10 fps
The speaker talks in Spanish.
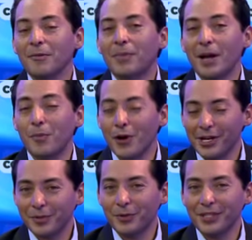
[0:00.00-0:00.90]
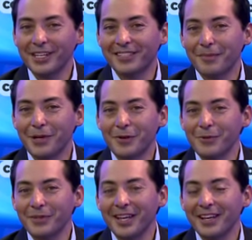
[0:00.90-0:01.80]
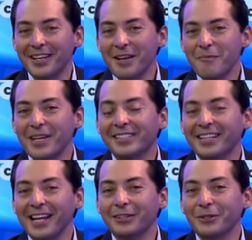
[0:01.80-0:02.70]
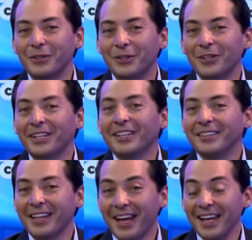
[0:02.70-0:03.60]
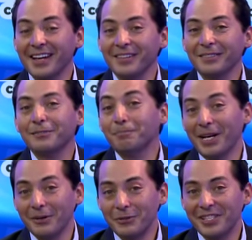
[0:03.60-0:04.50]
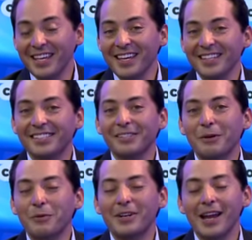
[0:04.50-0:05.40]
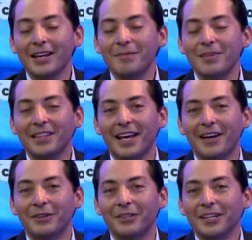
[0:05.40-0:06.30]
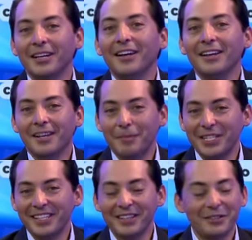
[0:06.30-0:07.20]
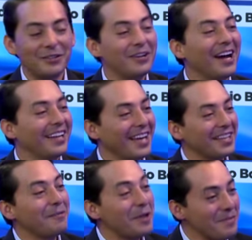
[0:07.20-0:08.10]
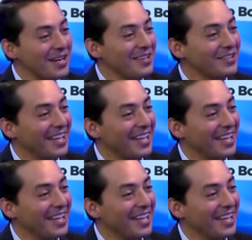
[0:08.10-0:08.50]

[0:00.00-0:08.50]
Para poder responder a esta pregunta, me es grato traer para ustedes un gran invitado. Les presento a Dada. Bienvenido,